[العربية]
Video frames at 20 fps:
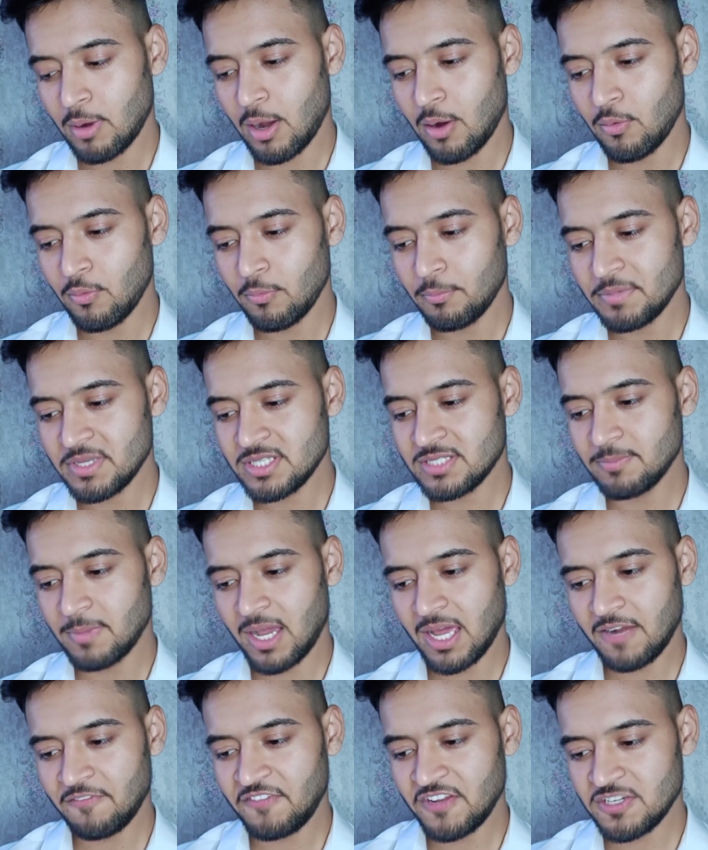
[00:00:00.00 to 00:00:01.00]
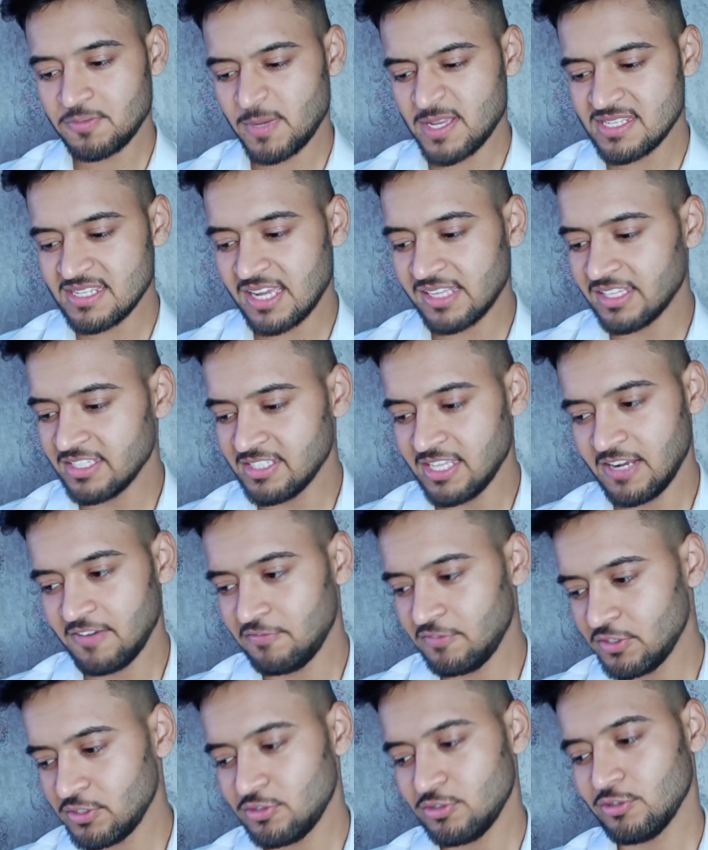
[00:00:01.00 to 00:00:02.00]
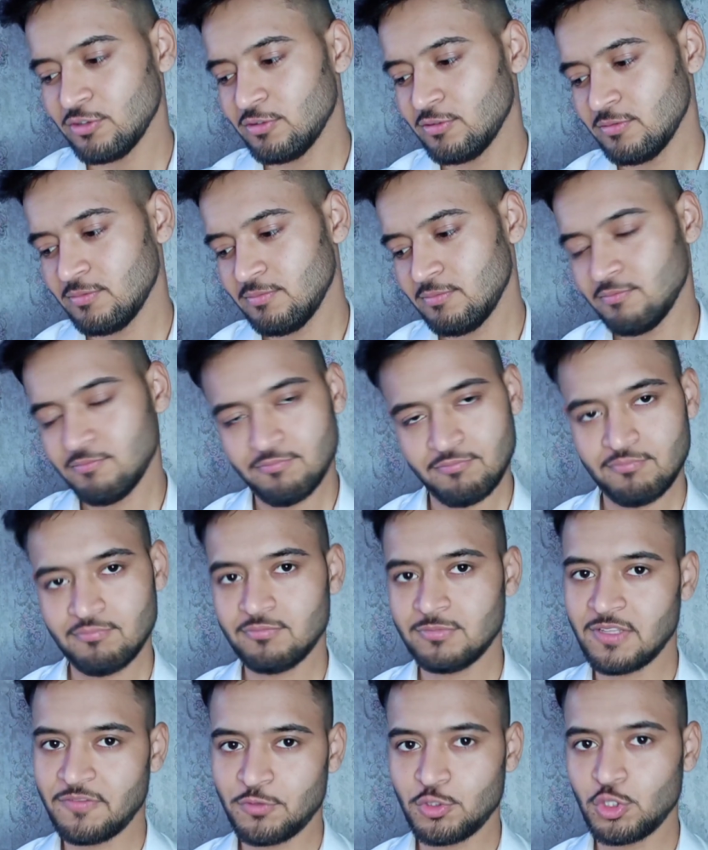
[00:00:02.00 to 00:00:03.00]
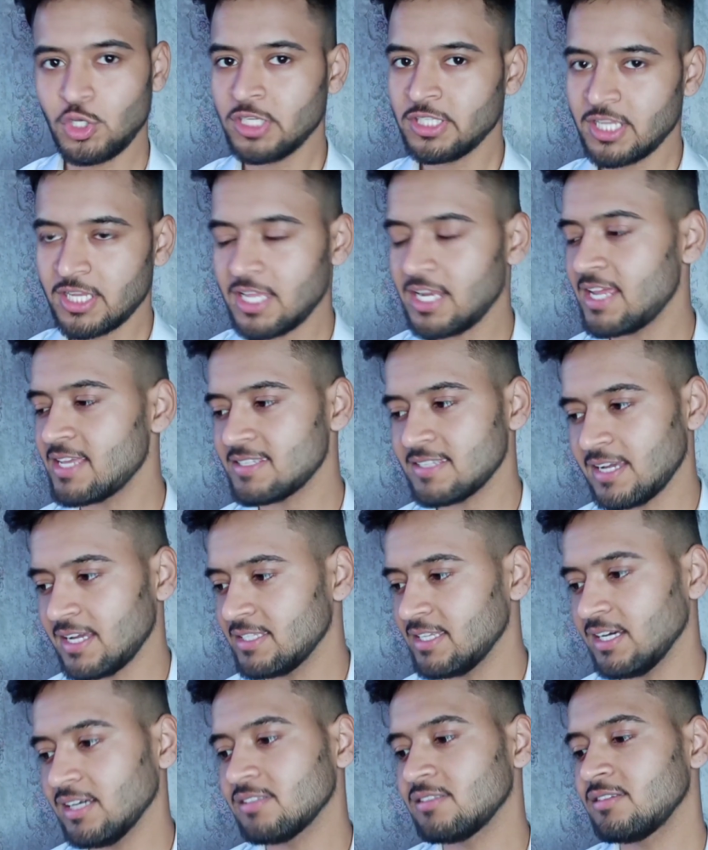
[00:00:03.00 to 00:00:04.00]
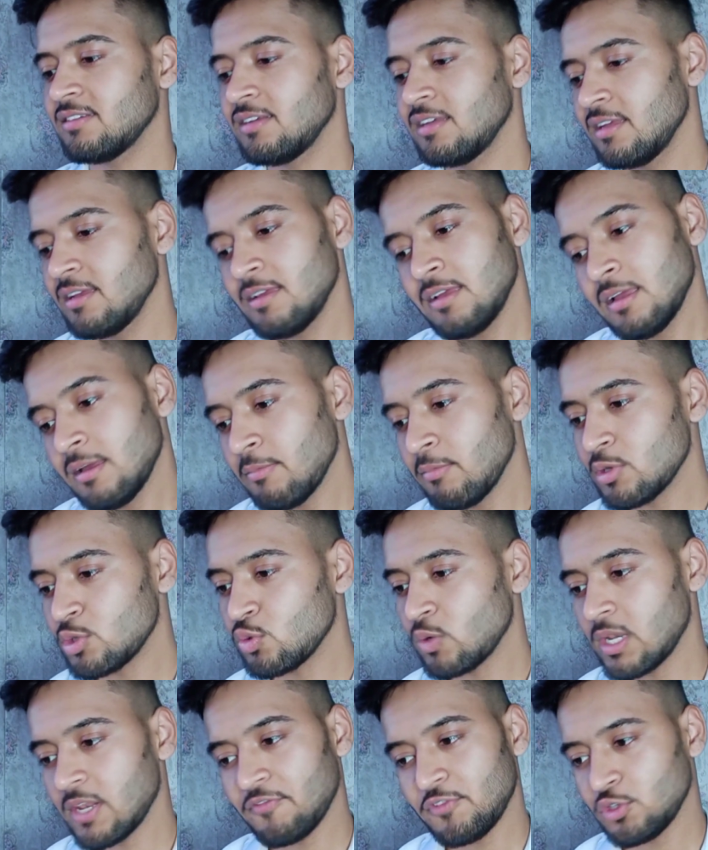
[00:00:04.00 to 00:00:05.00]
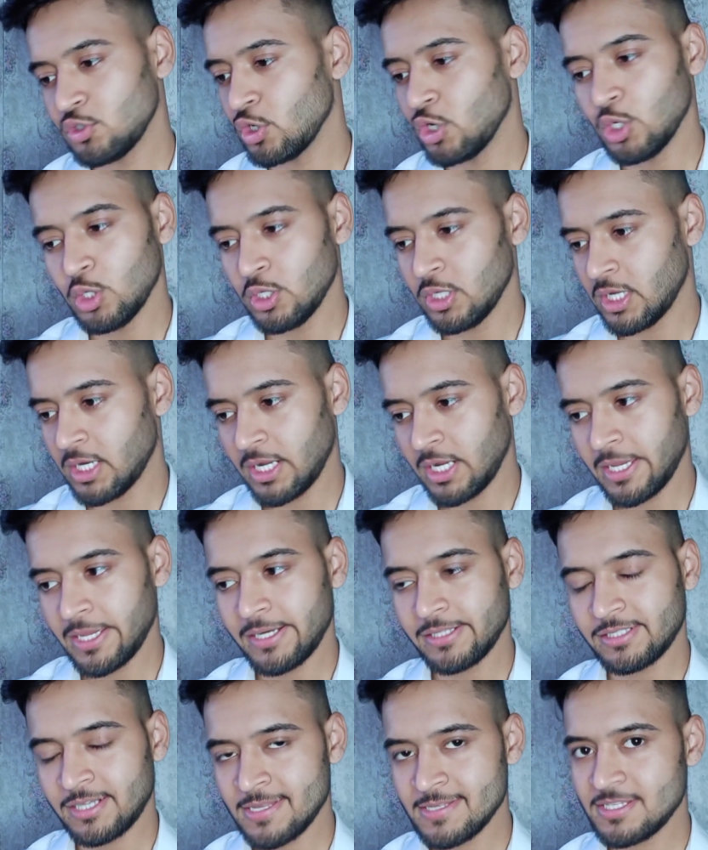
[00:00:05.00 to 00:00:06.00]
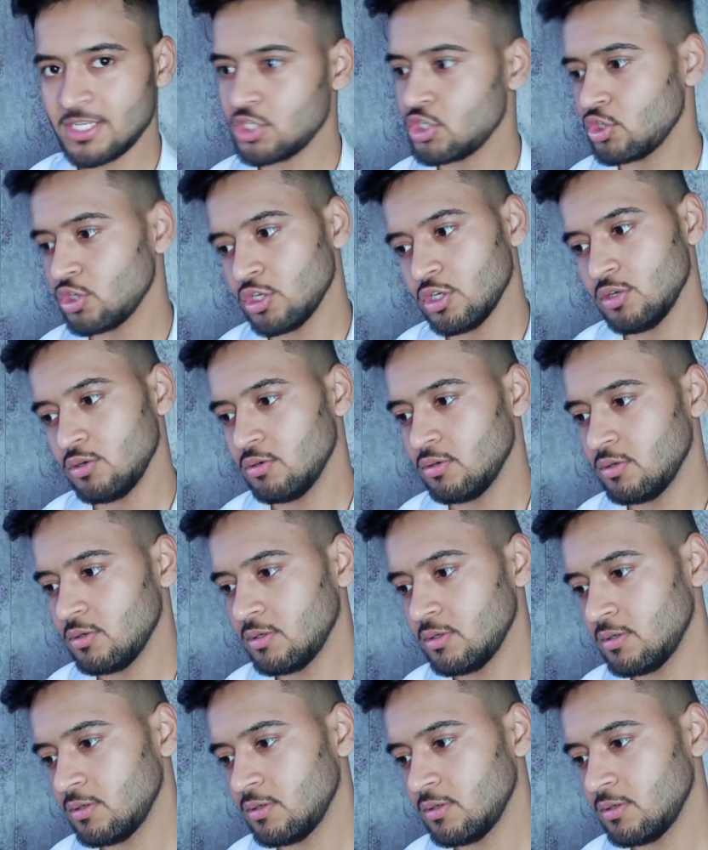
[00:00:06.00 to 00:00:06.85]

واو بس ما اعرف ليش ما صاد عدل الفيديو ان فيديوهاتها كلها صعدات بس والله فيديو حلو يعني غير ترانزيشن حلو